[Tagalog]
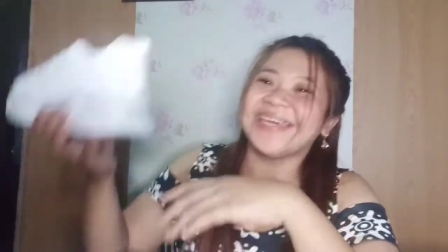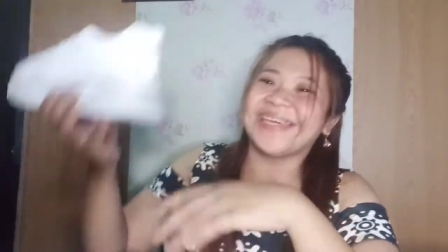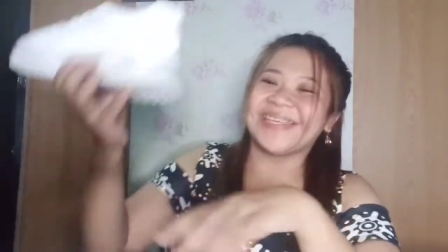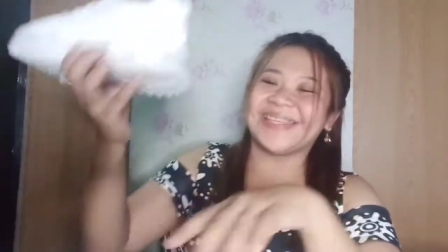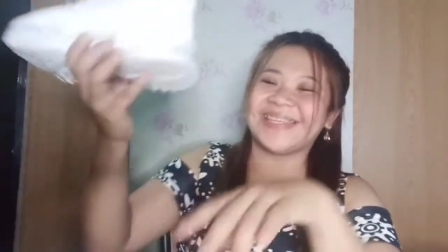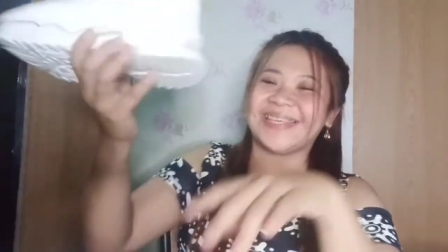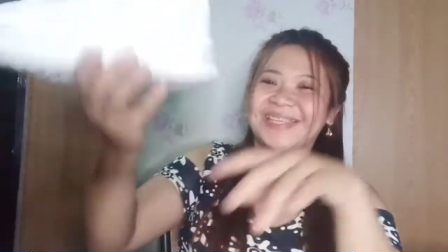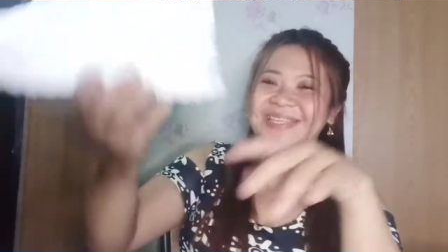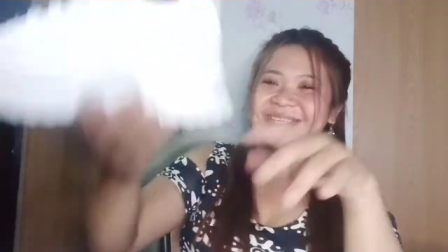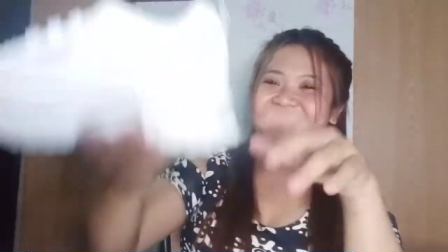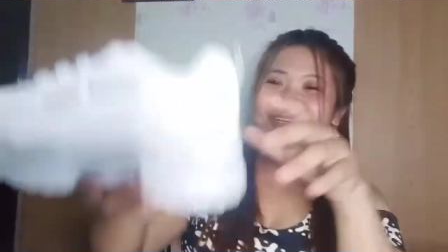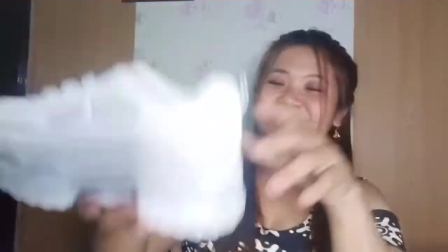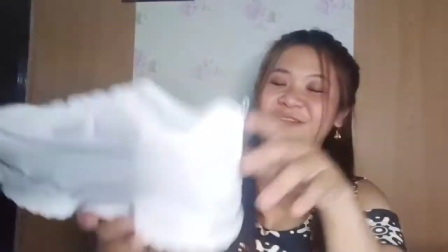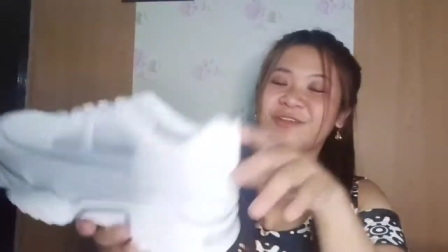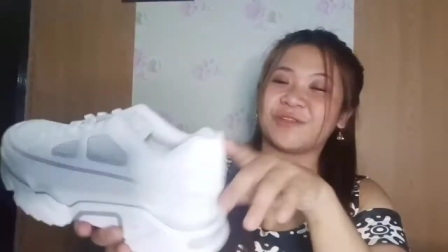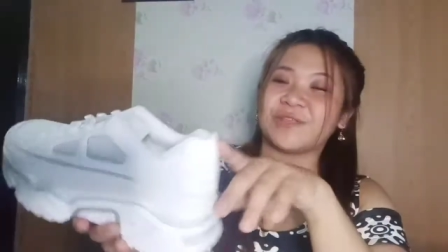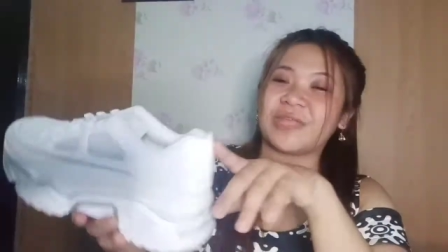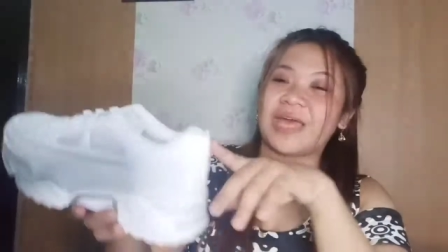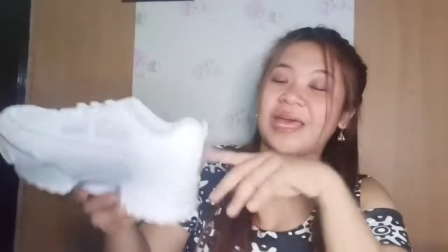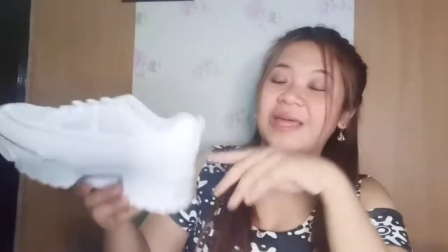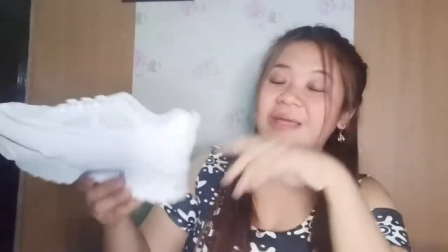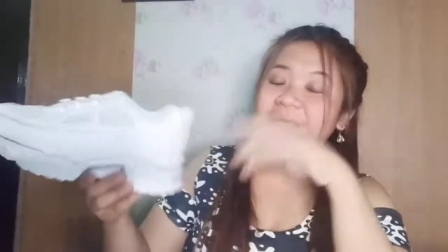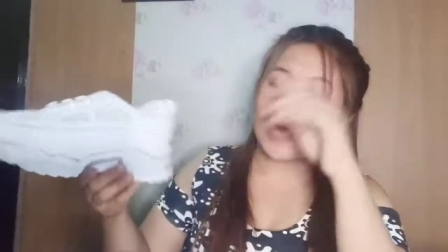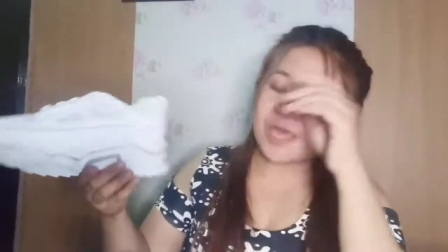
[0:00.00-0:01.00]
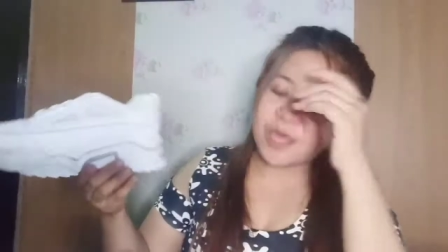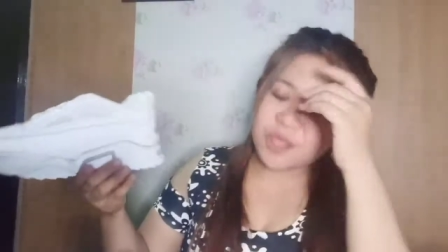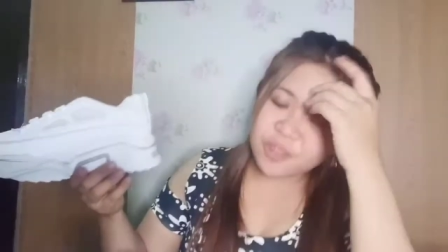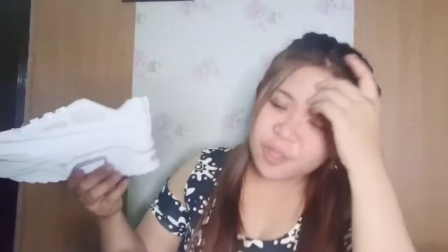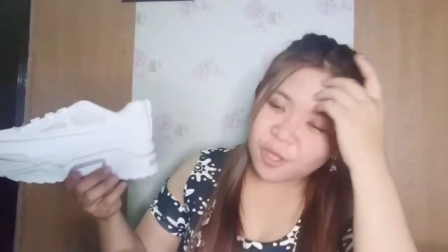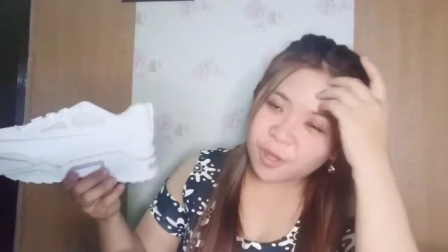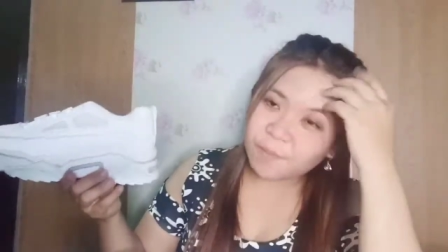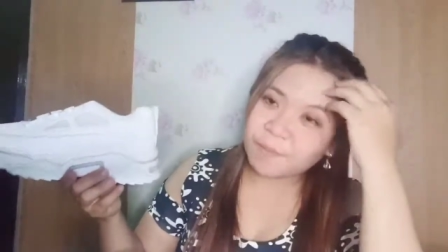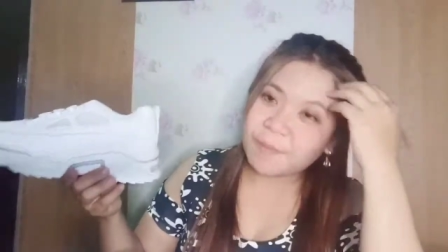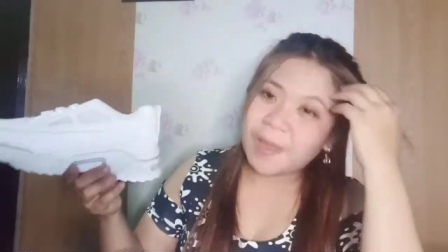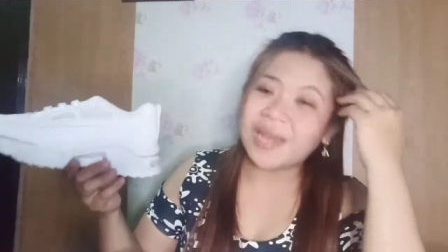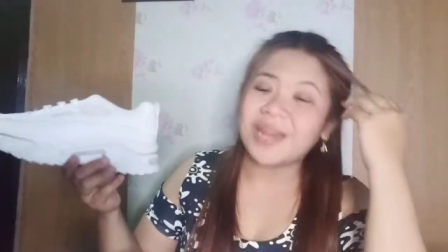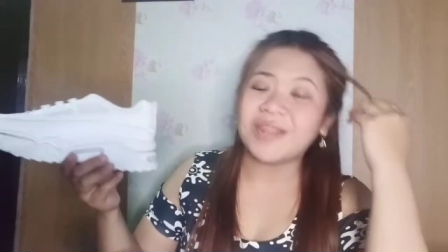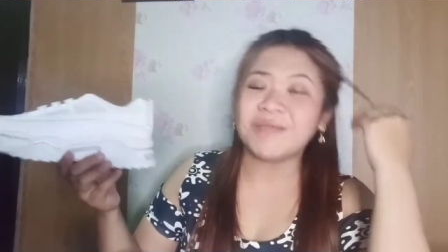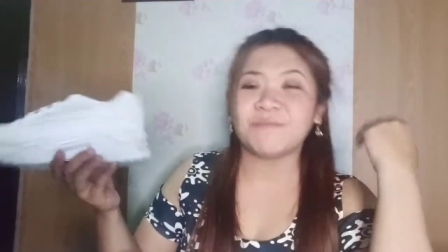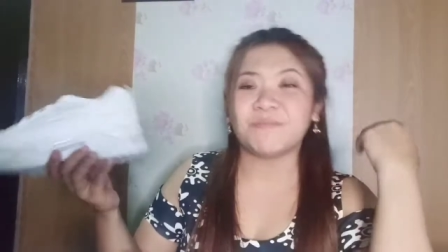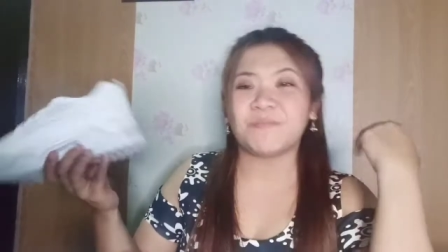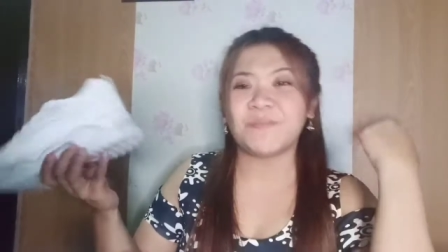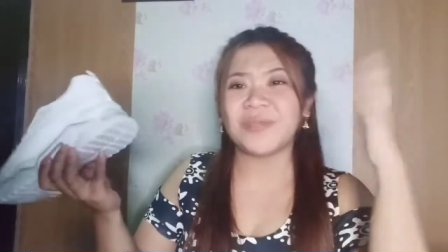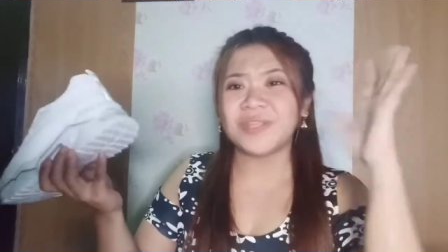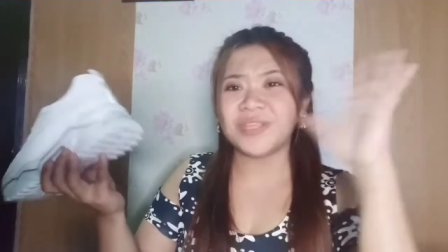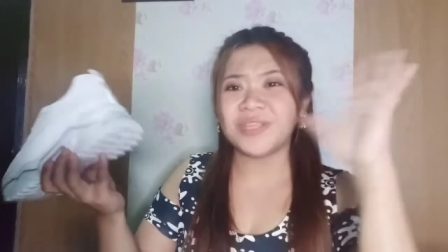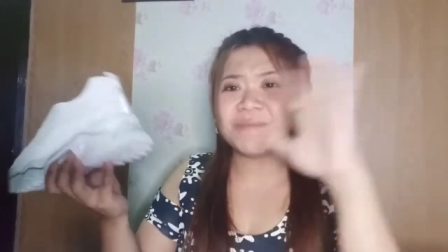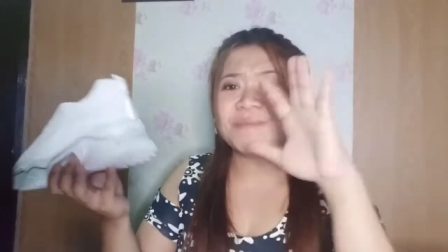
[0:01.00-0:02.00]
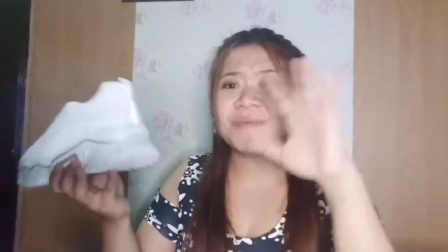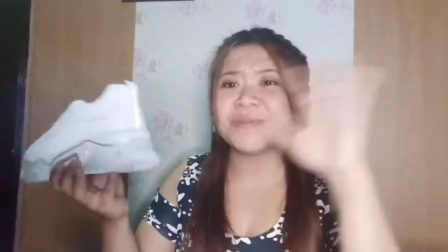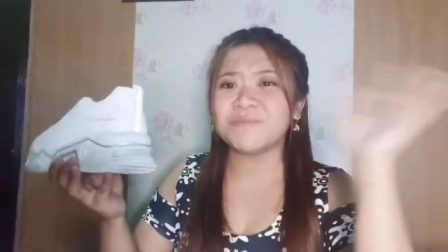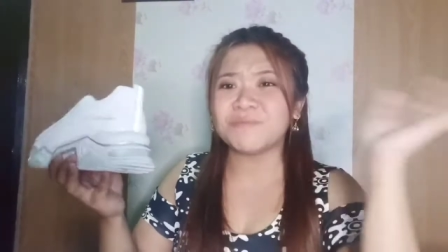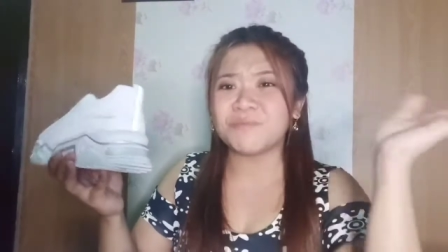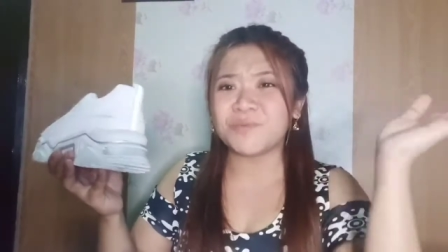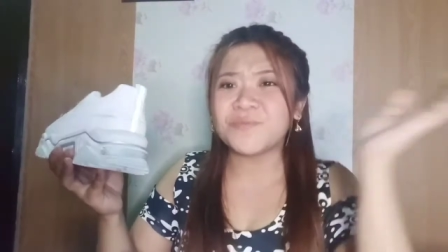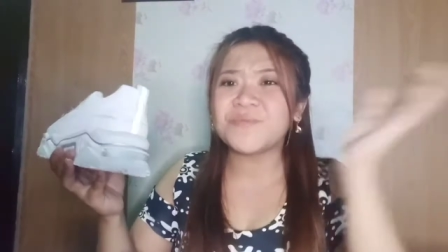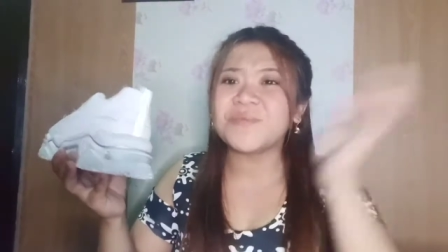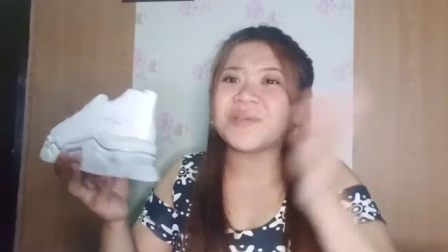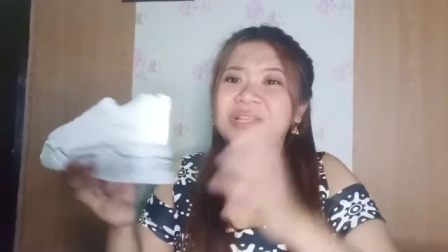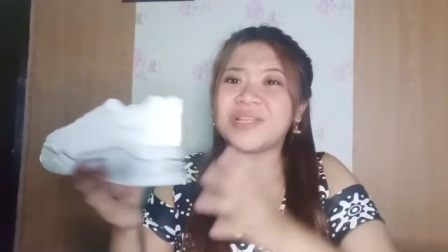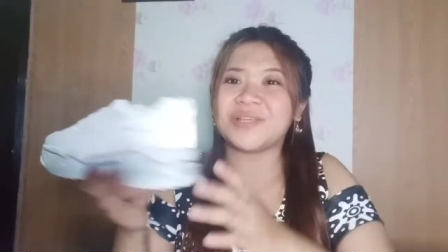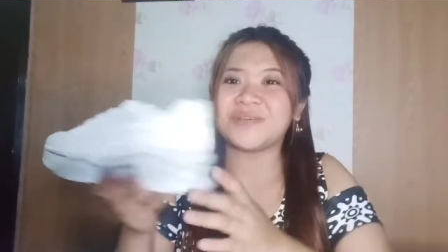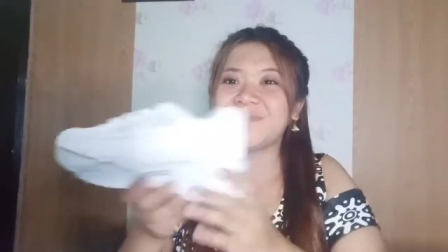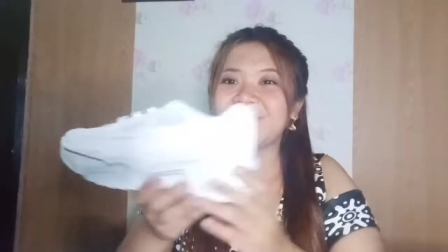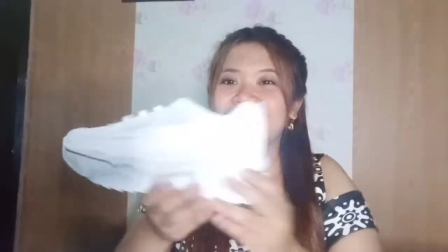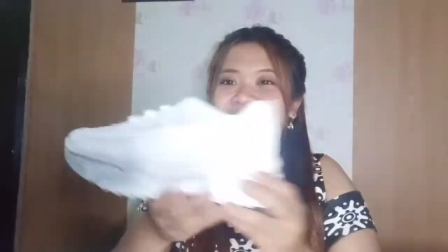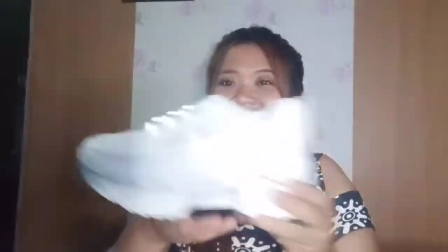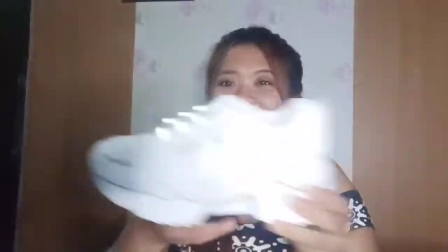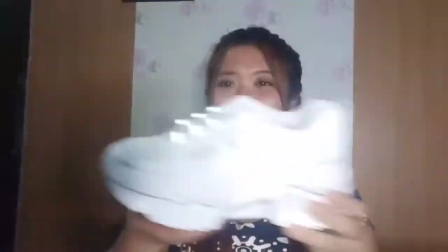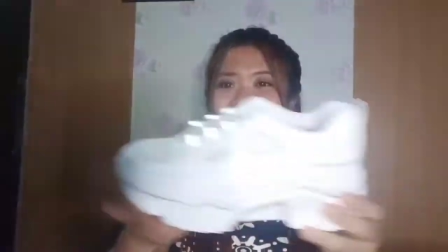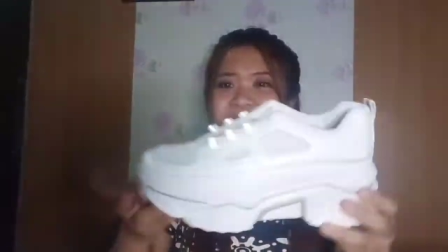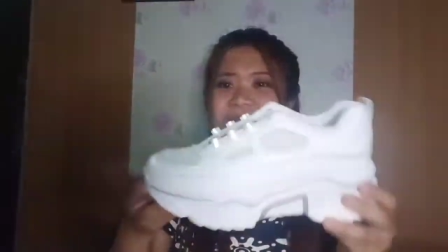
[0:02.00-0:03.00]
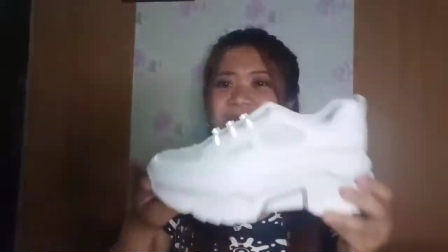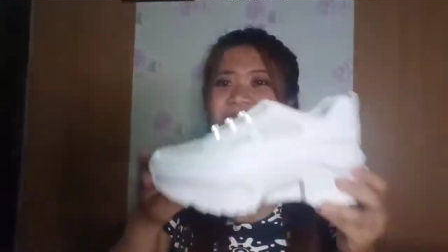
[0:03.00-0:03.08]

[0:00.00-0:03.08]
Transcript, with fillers: Hindi, charot. A- ano, maling, pwede man bumili ulit.